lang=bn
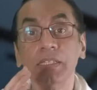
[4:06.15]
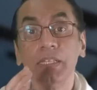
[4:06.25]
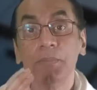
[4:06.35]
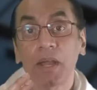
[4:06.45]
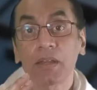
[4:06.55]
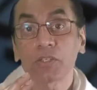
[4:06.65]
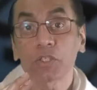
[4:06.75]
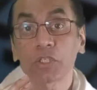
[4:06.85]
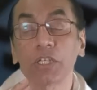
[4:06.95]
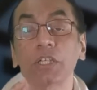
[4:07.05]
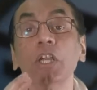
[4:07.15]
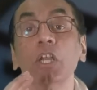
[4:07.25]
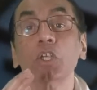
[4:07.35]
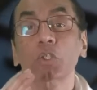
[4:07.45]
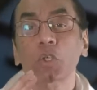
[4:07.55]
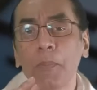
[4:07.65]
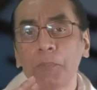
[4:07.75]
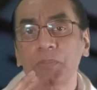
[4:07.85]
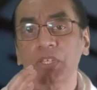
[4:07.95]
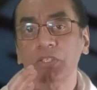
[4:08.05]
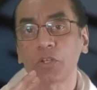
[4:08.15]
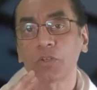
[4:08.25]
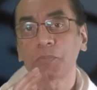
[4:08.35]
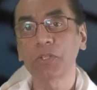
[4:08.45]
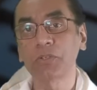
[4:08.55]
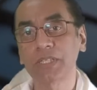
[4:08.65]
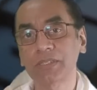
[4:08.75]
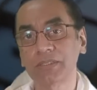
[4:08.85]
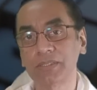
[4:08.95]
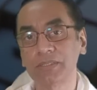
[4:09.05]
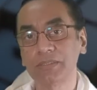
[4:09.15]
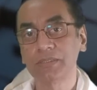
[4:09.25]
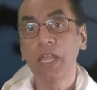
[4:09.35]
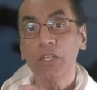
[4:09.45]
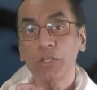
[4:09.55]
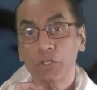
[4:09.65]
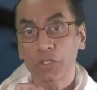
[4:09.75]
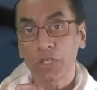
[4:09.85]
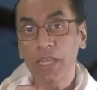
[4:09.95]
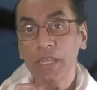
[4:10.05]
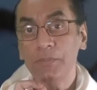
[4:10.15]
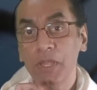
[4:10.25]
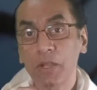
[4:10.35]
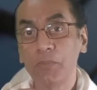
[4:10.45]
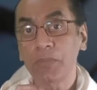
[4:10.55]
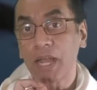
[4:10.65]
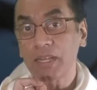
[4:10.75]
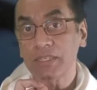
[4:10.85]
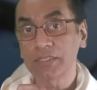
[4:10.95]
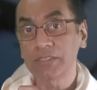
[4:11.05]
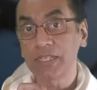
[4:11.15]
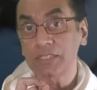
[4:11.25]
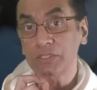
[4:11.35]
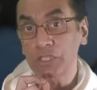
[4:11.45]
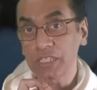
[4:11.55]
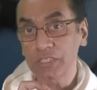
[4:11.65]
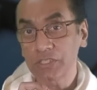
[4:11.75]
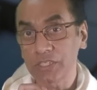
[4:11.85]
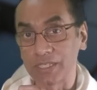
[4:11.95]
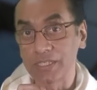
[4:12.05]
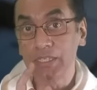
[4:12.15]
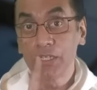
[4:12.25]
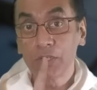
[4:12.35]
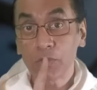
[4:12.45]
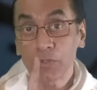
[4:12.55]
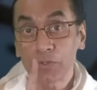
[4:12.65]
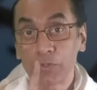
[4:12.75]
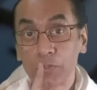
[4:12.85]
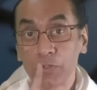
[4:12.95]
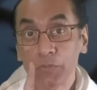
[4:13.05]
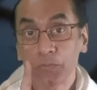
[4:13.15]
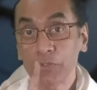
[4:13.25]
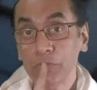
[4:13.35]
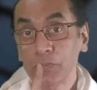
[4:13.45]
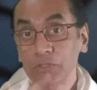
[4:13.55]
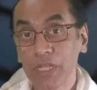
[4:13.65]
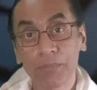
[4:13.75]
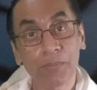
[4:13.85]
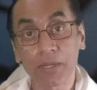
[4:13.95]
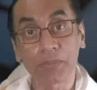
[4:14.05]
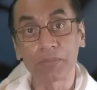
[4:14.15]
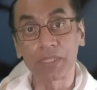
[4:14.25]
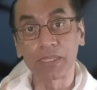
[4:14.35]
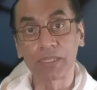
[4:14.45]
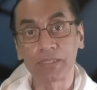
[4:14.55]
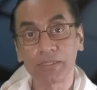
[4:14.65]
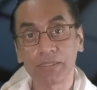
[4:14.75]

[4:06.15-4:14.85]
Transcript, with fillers: তিনি বাংলাদেশের সবচেয়ে জনপ্রিয় নেত্রী সেই বেগম খালেদা জিয়ার চিকিৎসায় কোনো ধুনফুন বুঝায় পার পাবেন না